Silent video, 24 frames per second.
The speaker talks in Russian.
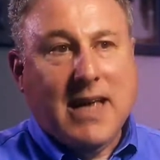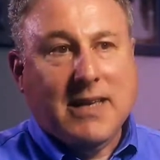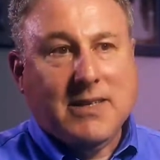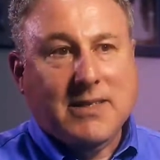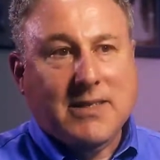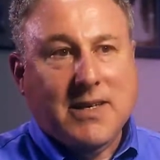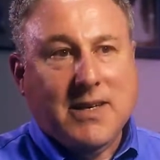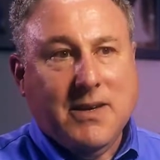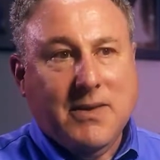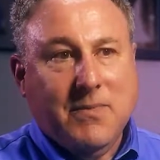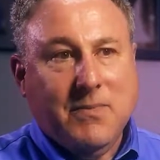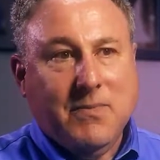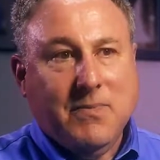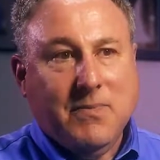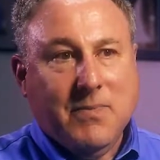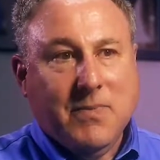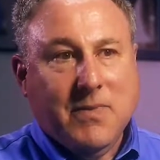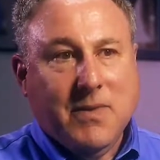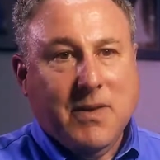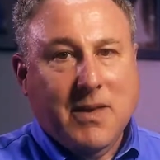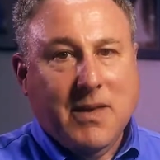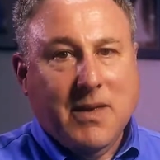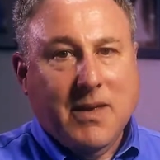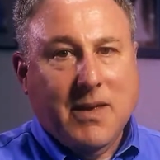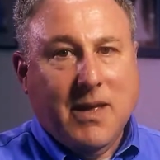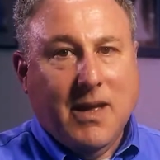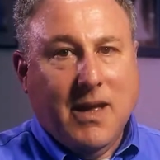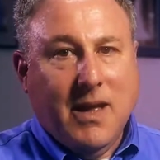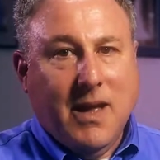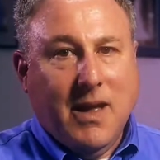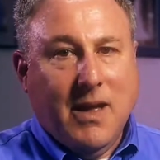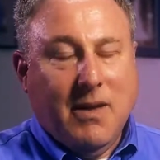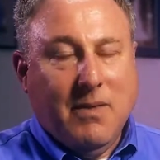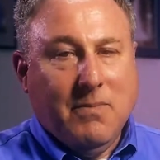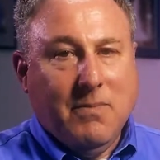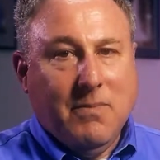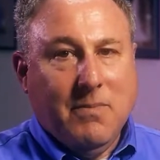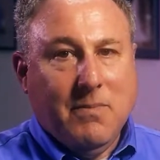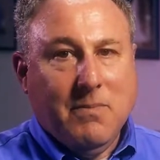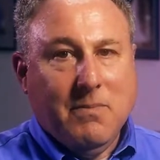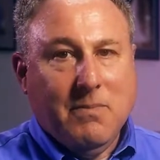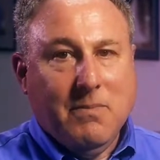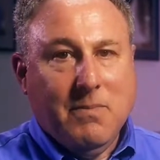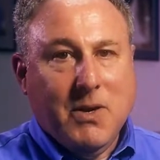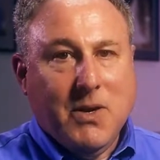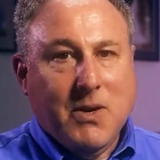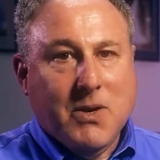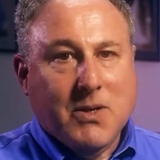Потому что мы практически
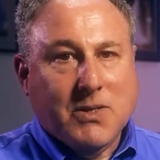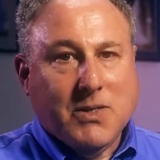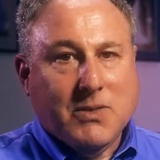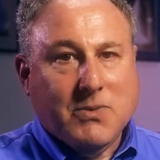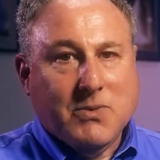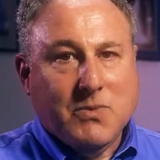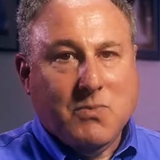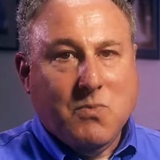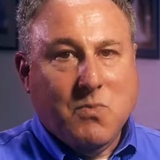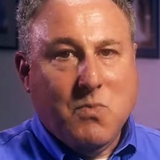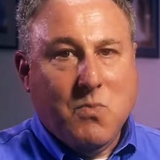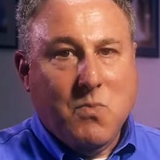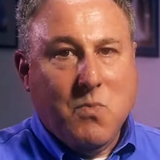уверены,